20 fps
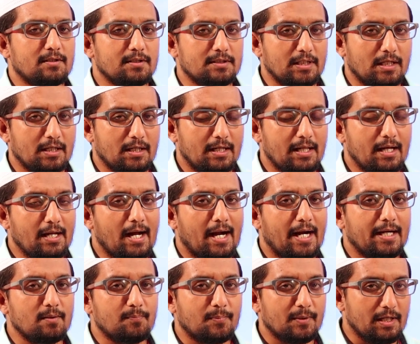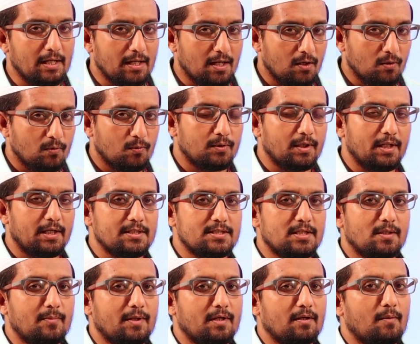திட்டங்களை அடிப்படையாக கொண்டு என்ன
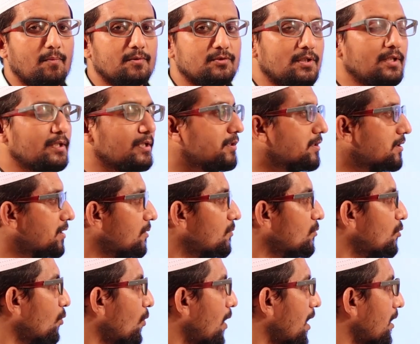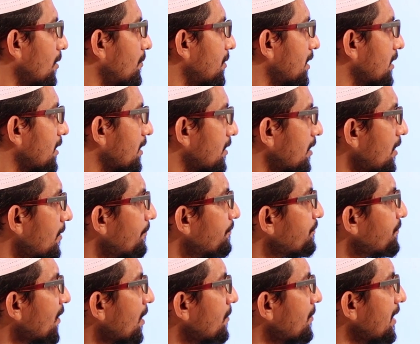செய்யப்பட்டிருக்கு இந்த திட்டம் உருவாக்கப்பட்டிருக்குது
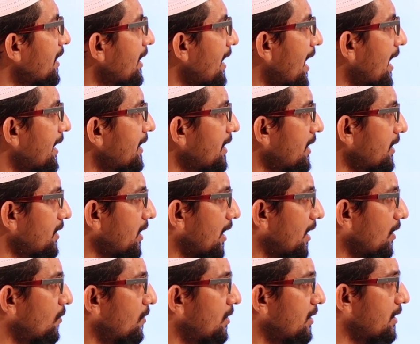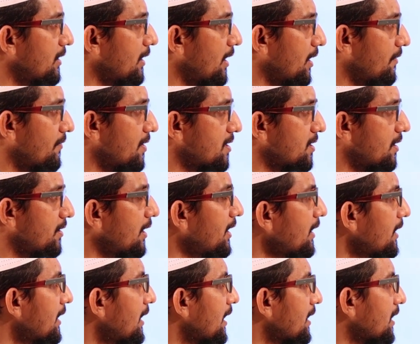மிக அதிக தரவுகளுக்கான
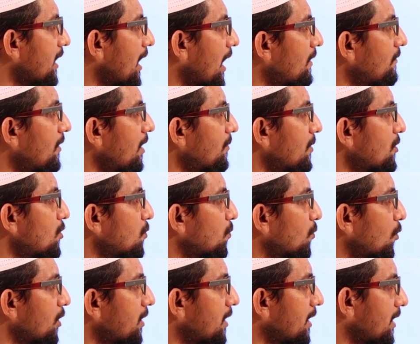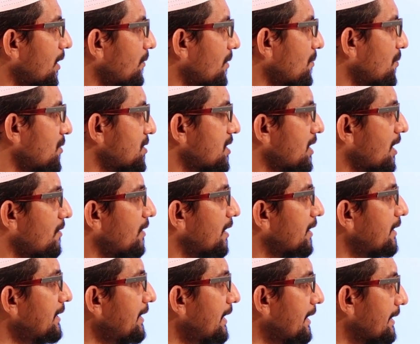வசதி தகவல் மற்றும் உள்கட்டமைப்பு
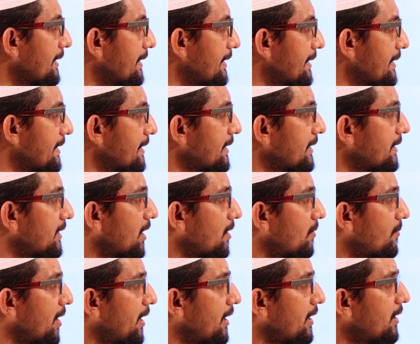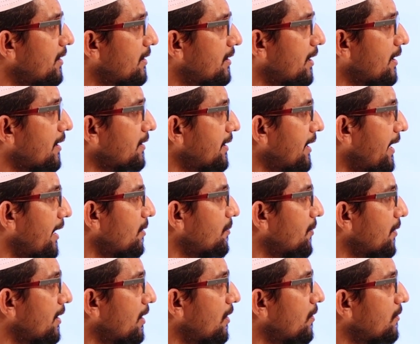சேவைகள் இயங்கு தன்மை தரத்தை
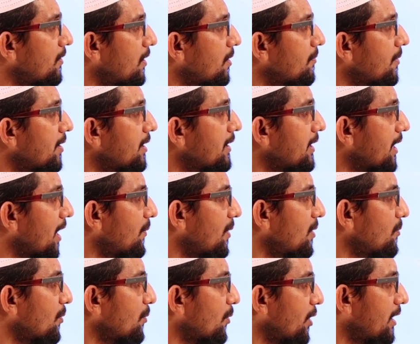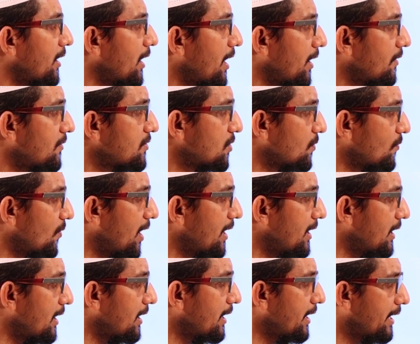அடிப்படையாக கொண்ட மின்னணு அமைப்பு முறைகள் ஆகியவற்றின்
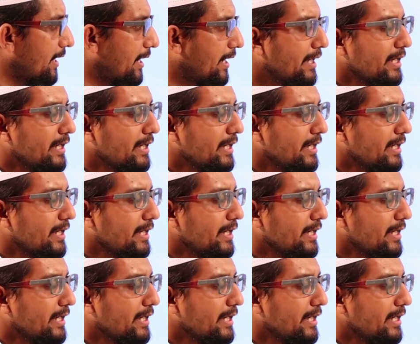வாயிலாக